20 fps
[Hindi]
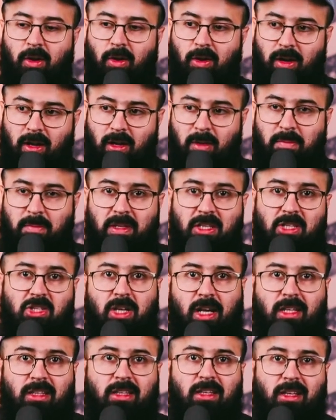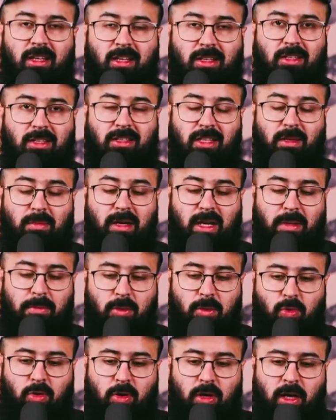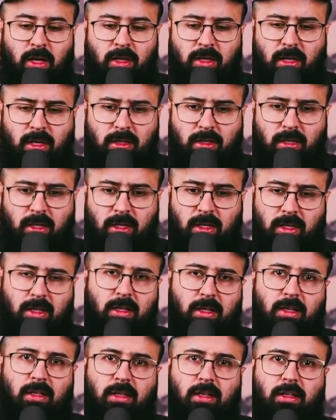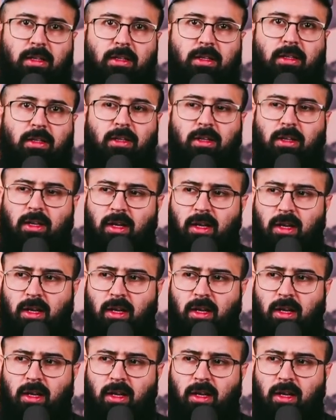और अपनी चादर जिसके बारे में कुरान कहता है या